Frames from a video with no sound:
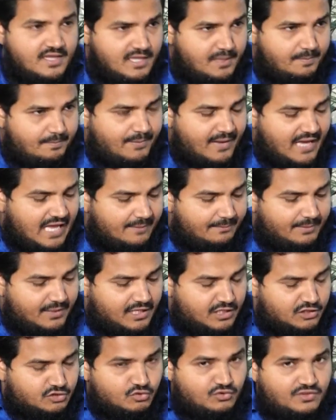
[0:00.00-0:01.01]

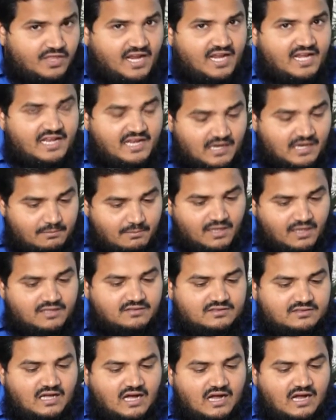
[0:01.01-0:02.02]
இப்பேற்பட்ட தூதரை நீங்கள்
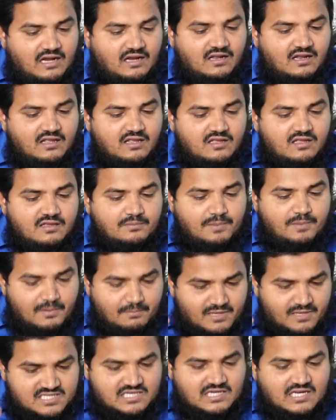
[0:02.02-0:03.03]
மறுத்தால்
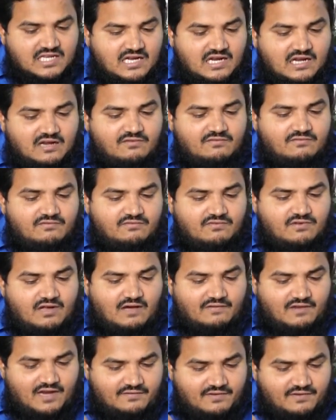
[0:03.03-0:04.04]
பின்பற்ற நீங்கள் அவரை